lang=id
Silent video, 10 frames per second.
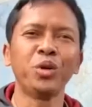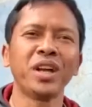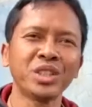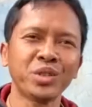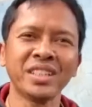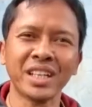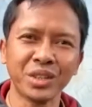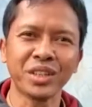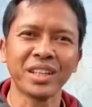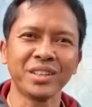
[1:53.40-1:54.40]
dua-duanya sudah jatuh.
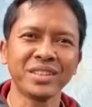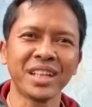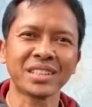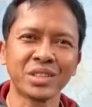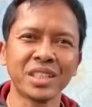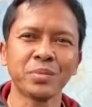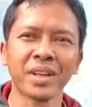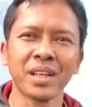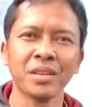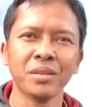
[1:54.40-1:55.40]

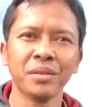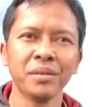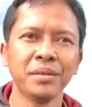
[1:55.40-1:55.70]
Mm-hmm.